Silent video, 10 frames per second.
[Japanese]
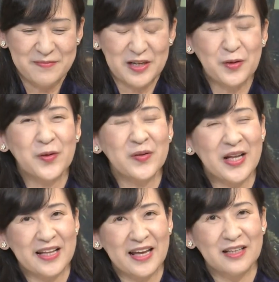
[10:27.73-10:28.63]
まあ、
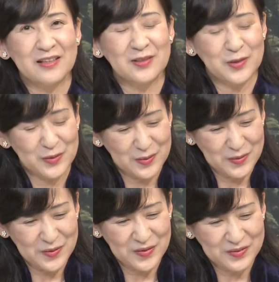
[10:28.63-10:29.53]
コロナでちょっ
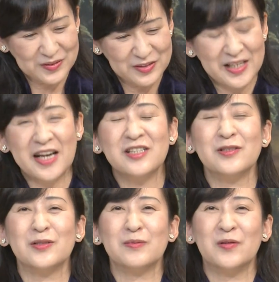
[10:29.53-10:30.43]
と暗い
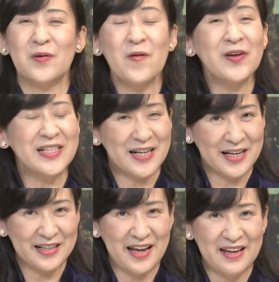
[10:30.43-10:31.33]
ニュースも多い
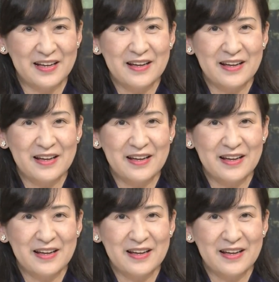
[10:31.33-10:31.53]
中で